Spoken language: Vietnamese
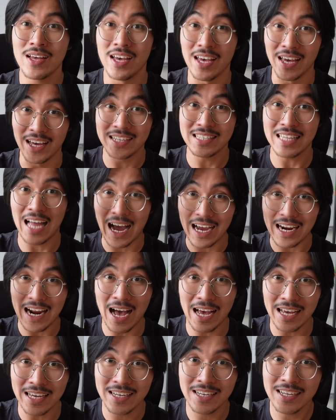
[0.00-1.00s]
Hiện tại
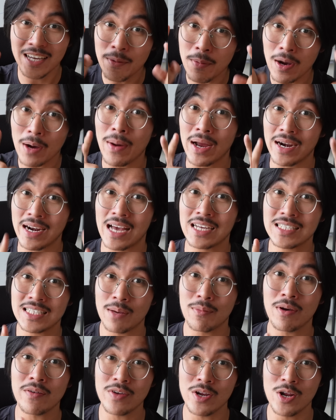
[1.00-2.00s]
đây, khi mà các bạn đang xem
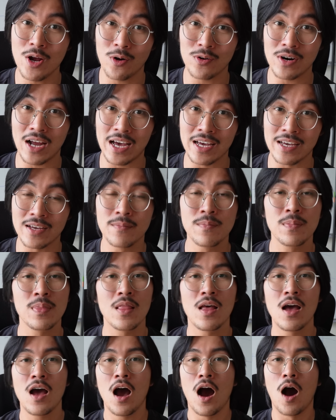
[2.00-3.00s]
cái video này,
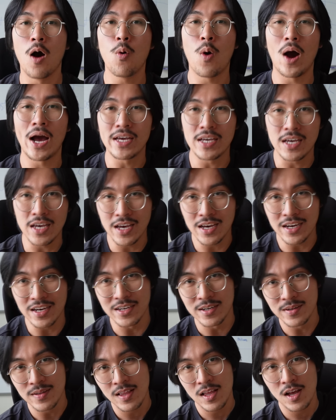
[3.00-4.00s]
ở ngoài kia
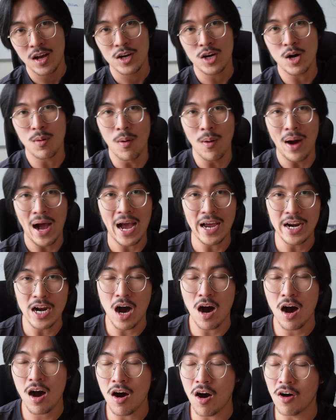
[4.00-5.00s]
có một ai
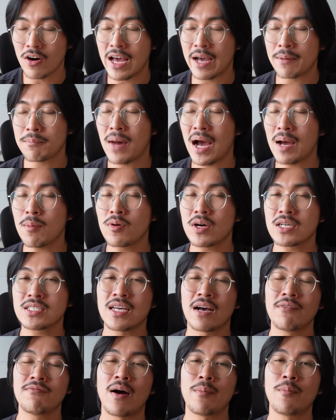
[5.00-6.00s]
đó họ đang bán một cái
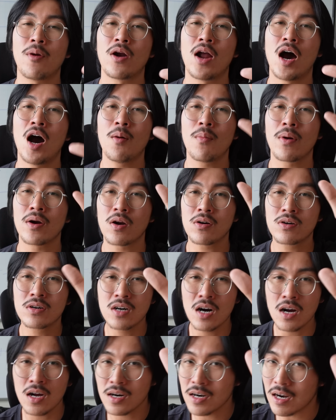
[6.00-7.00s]
sản phẩm nào đó mà nó
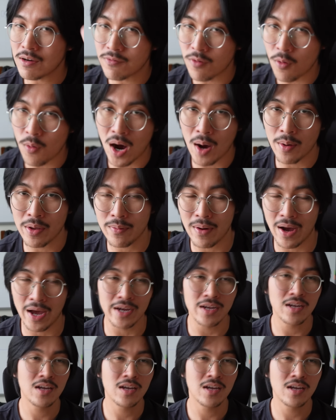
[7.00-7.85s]
rất là phù hợp với bạn.